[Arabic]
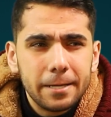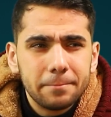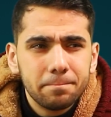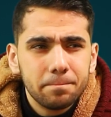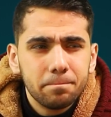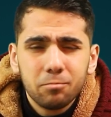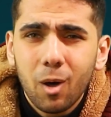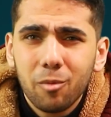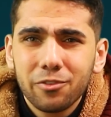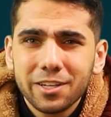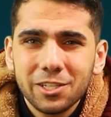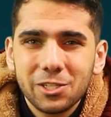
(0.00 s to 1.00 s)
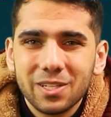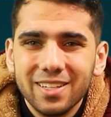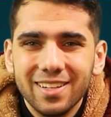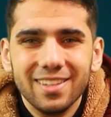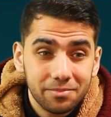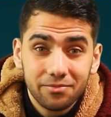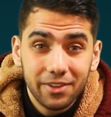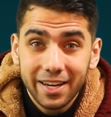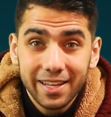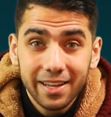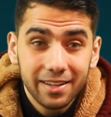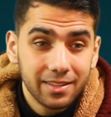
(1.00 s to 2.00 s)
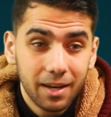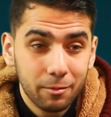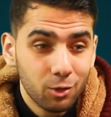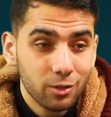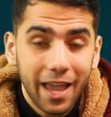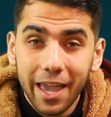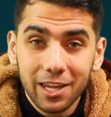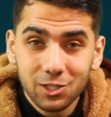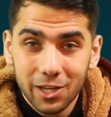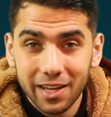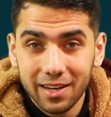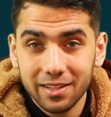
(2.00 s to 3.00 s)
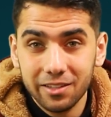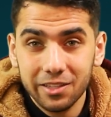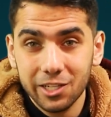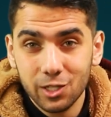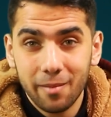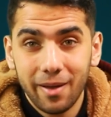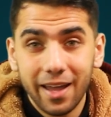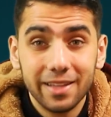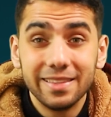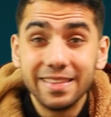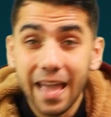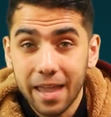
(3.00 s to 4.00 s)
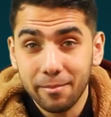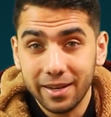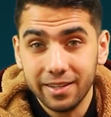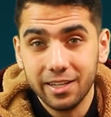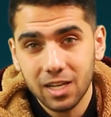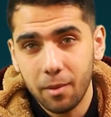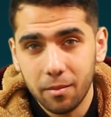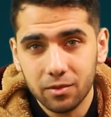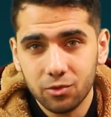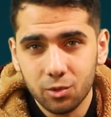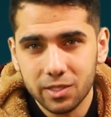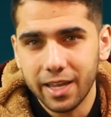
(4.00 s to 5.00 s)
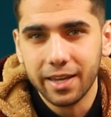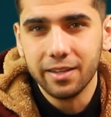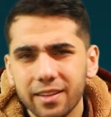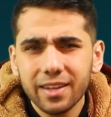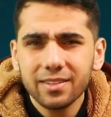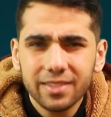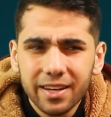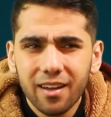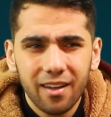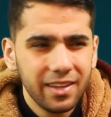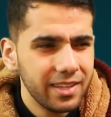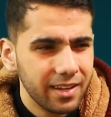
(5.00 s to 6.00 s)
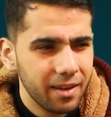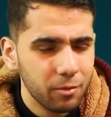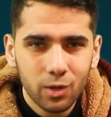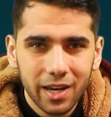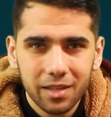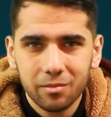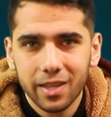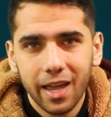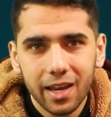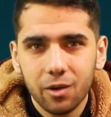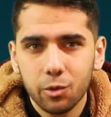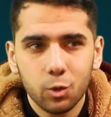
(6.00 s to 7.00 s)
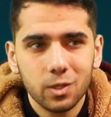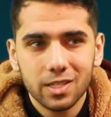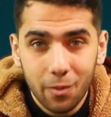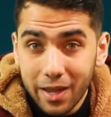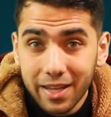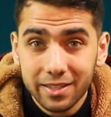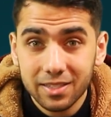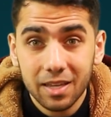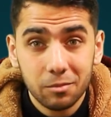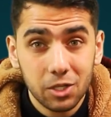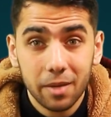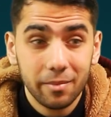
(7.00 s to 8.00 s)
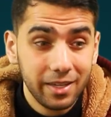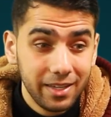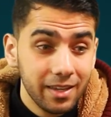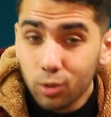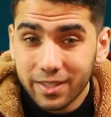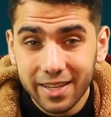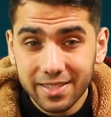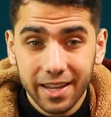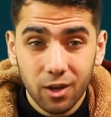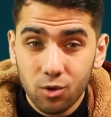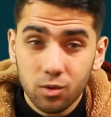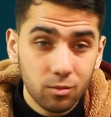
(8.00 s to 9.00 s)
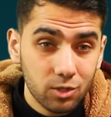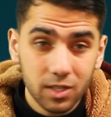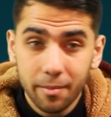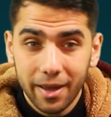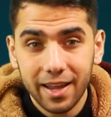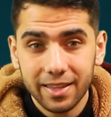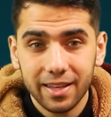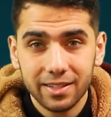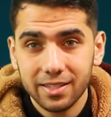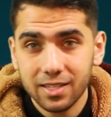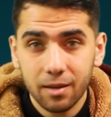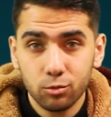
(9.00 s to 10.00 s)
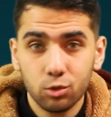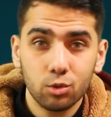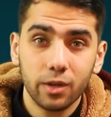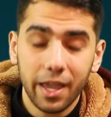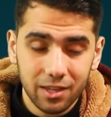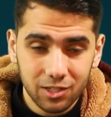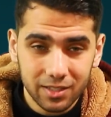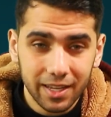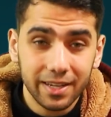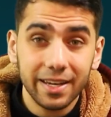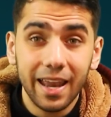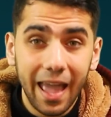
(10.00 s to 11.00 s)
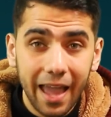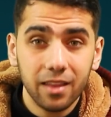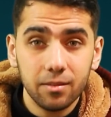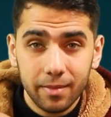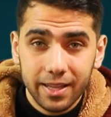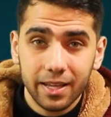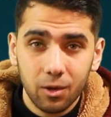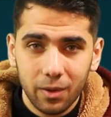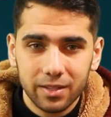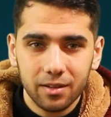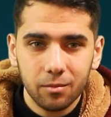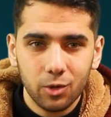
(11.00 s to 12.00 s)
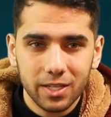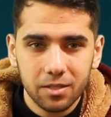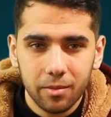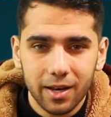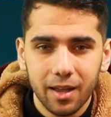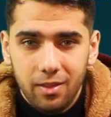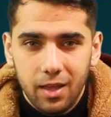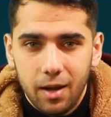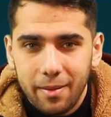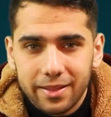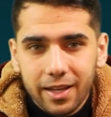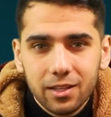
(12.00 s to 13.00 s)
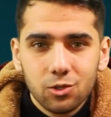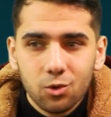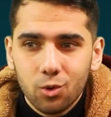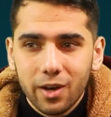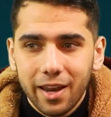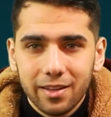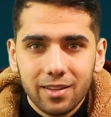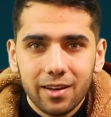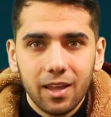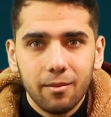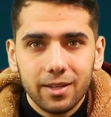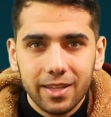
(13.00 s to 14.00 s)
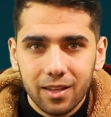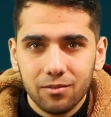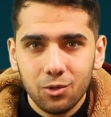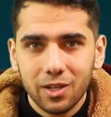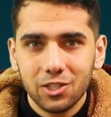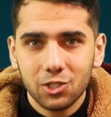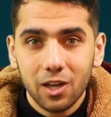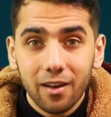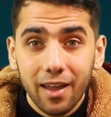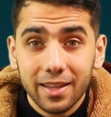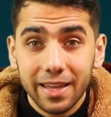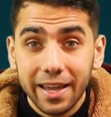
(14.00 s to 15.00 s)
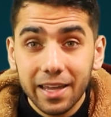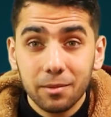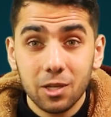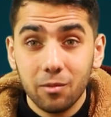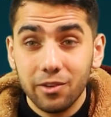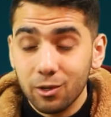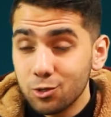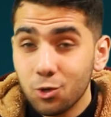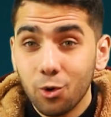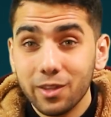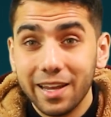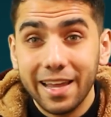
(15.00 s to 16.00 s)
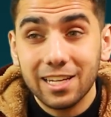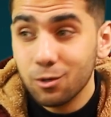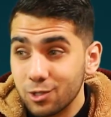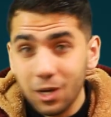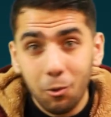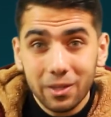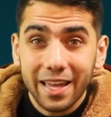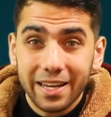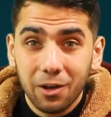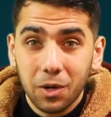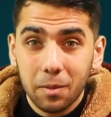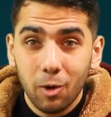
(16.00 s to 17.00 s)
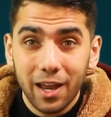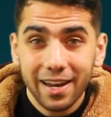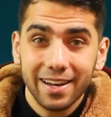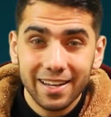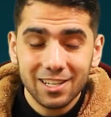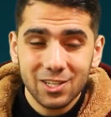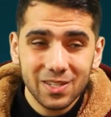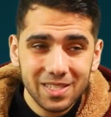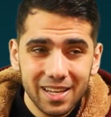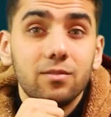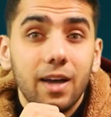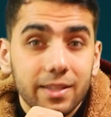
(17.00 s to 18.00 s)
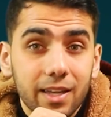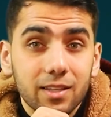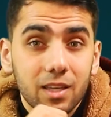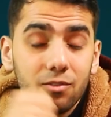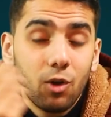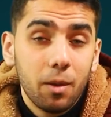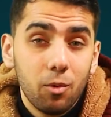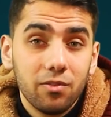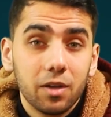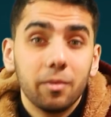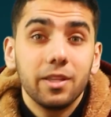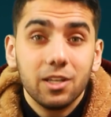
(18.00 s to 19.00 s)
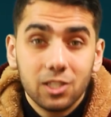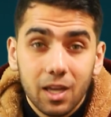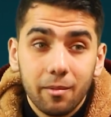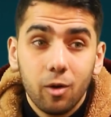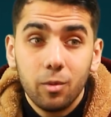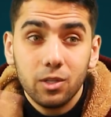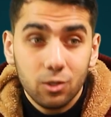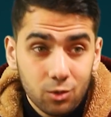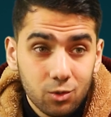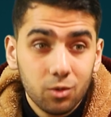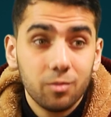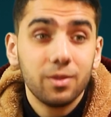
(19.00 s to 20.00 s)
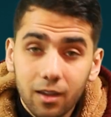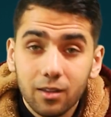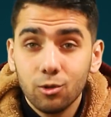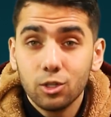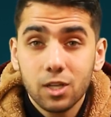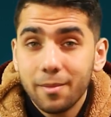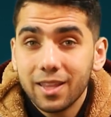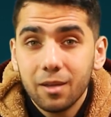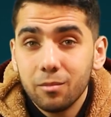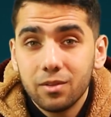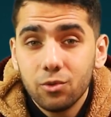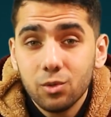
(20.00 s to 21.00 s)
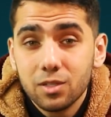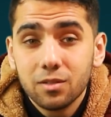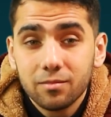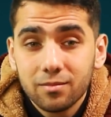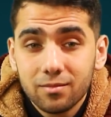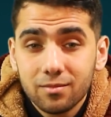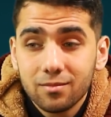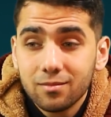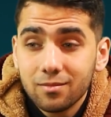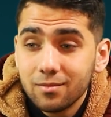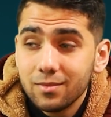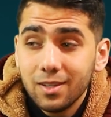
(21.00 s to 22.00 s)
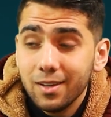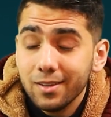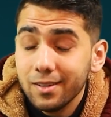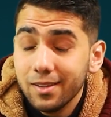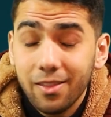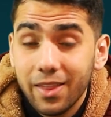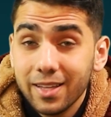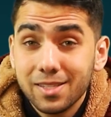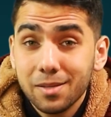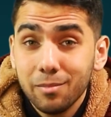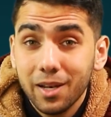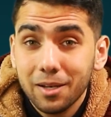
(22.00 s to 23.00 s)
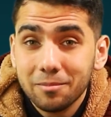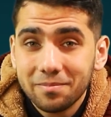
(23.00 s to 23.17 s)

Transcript: أم بوافقش فعليا انت لما تحط اي شغله ضد الجامعه دائما الجامعه بتفوز يعني اعتقد تلقائيا لما يكون عليك امتحان او كوز او اي التزام جامعي كل تركيزك حيكون منصب على هذا الالتزام وتترك اي شيء ثاني لحد ما تلاقي الوقت المناسب لها يعني ما اعتقدش انه كنا حنقدر نعمل ثلاث فيديوهات الشهر هذا غير بسبب فيروس كورونا اللي اجى وشوط على الكوكب وخلانا ناجز فاعتقد كيف الواحد بوافق بين الجامعه وبين اليوتيوب انه الجامعه دائما بتفوز That's simple